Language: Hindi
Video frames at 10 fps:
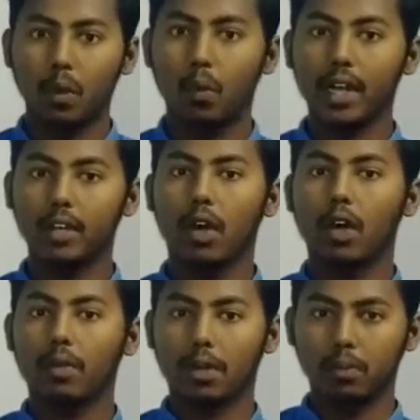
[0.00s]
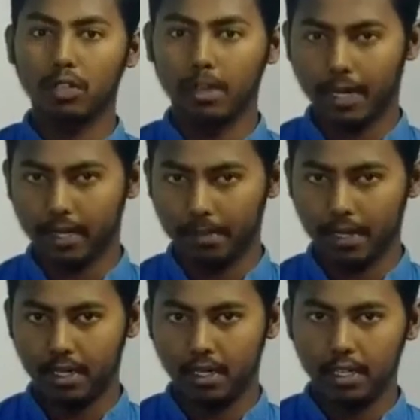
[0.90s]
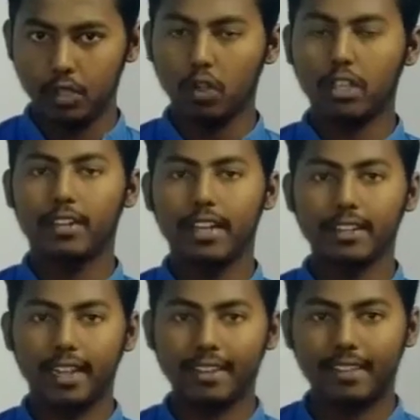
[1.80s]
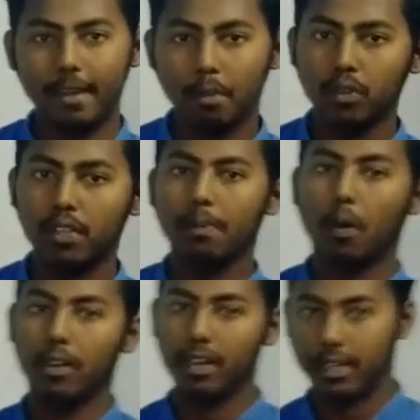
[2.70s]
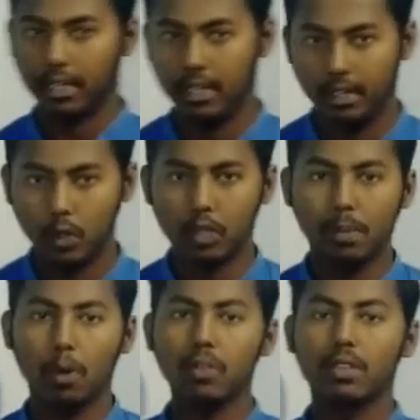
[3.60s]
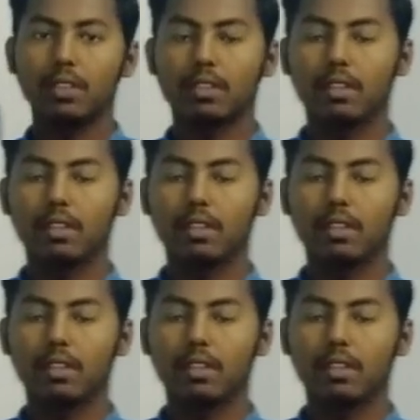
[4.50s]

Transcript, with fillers: वर्ग और वर्गमूल के बारे में जो कि टेंथ क्लास के लिए बहुत ही इंपॉर्टेंट है क्योंकि बहुत